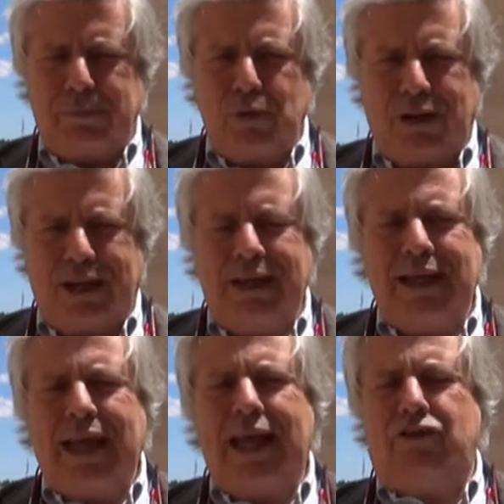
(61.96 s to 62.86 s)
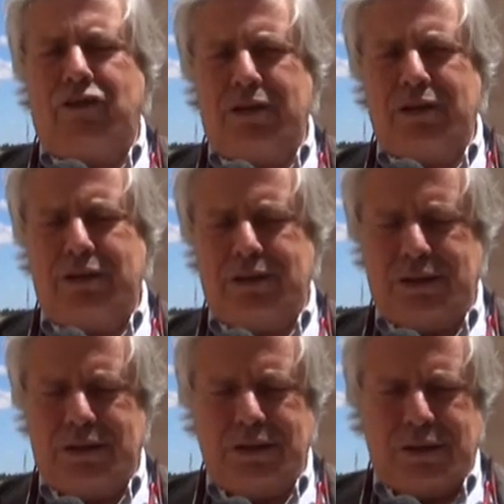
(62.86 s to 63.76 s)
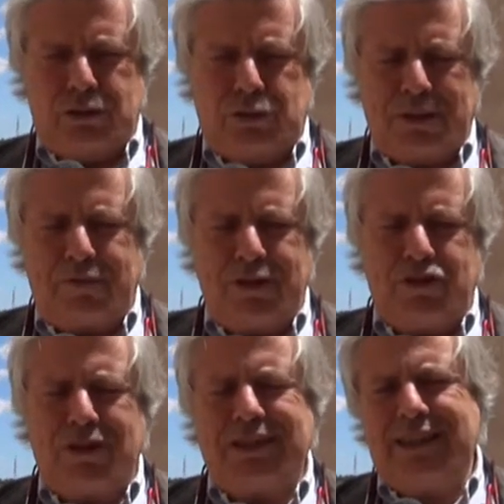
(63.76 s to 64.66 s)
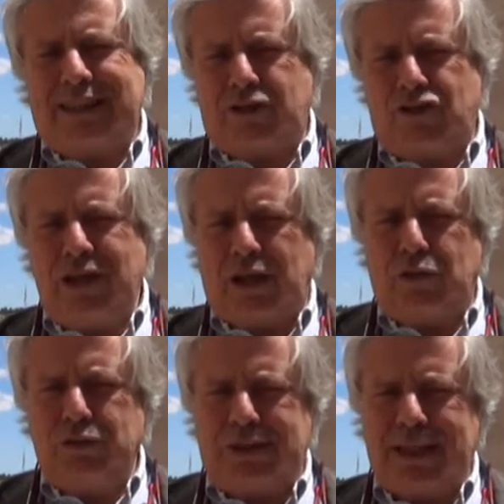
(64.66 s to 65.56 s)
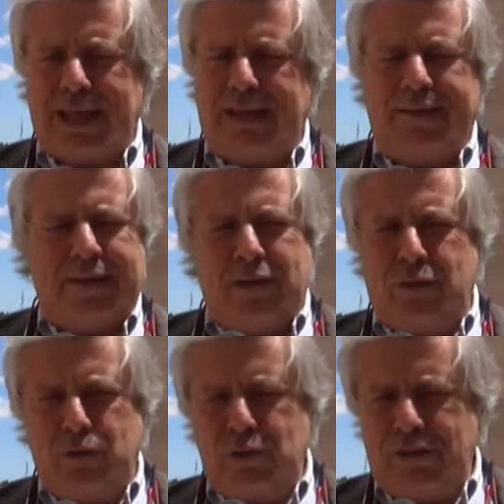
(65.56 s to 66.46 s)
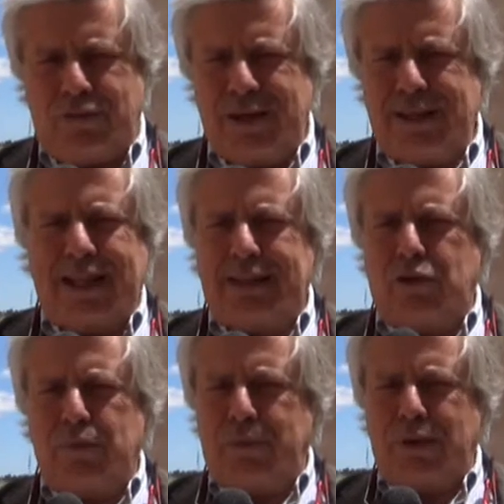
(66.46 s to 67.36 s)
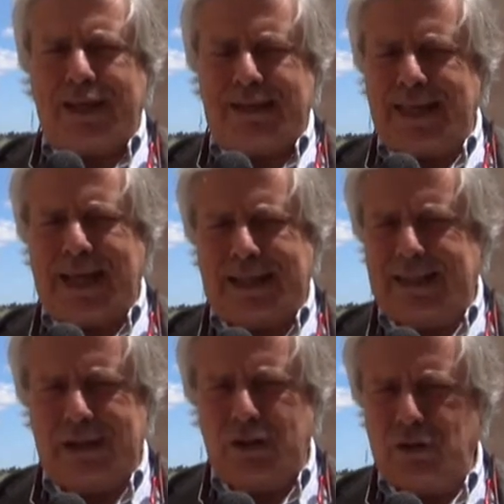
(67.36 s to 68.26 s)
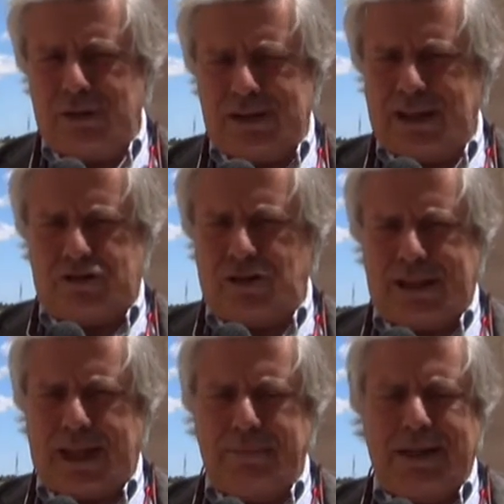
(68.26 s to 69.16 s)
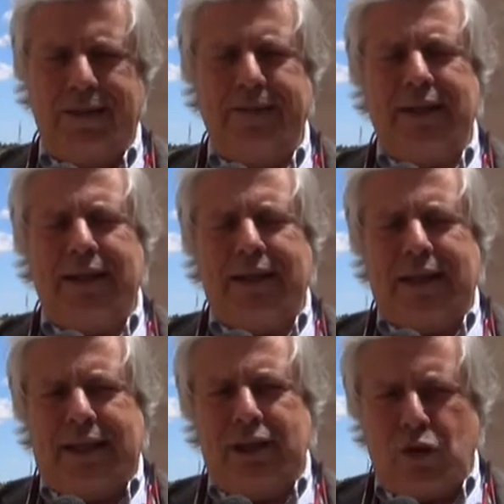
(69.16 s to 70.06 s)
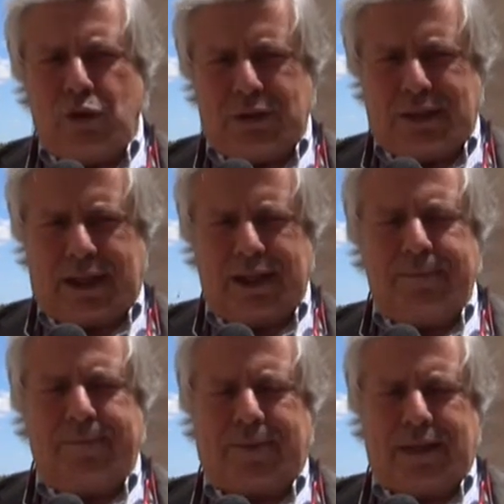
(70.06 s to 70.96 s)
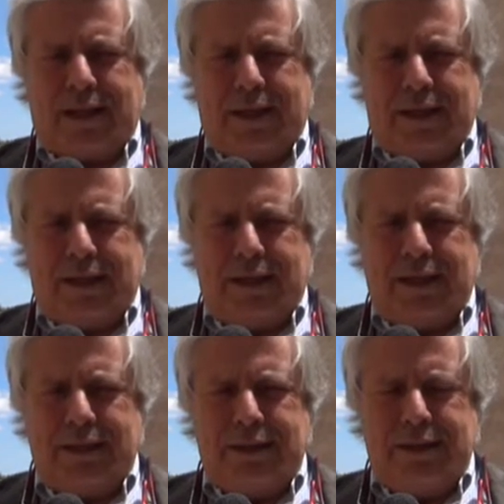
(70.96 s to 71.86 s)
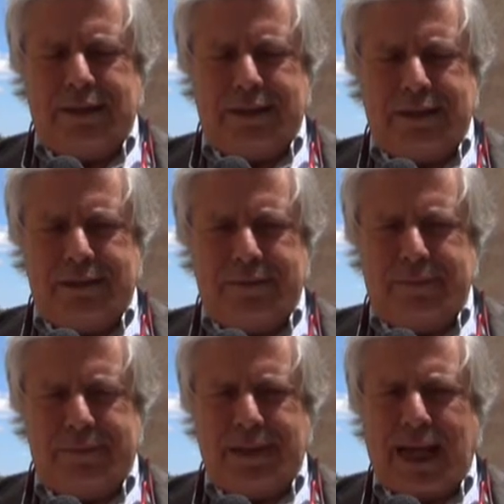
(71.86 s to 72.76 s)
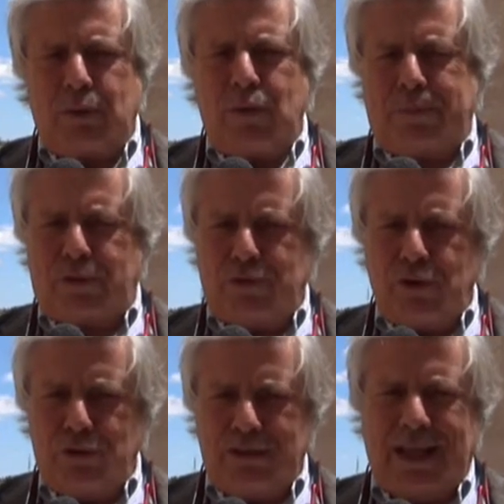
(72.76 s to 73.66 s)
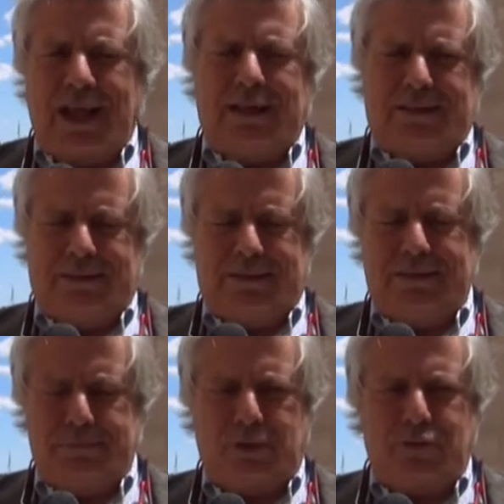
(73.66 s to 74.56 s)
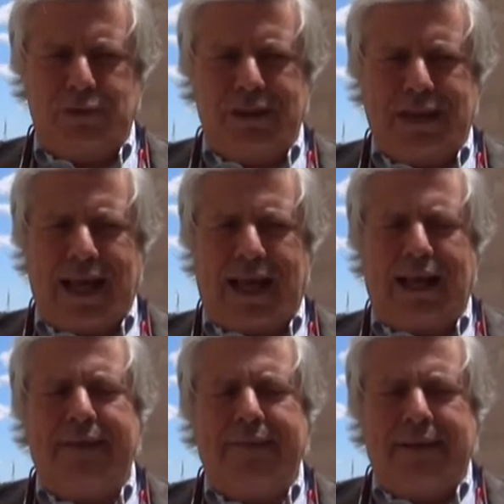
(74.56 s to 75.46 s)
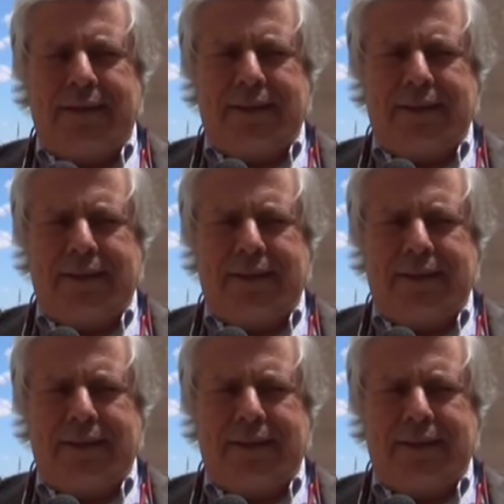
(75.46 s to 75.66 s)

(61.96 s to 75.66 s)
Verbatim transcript: il vapore esce in superficie si trascina con sé un'infinità di componenti anche non accettabili. Inoltre eh, l'acqua profonda eh, in profondità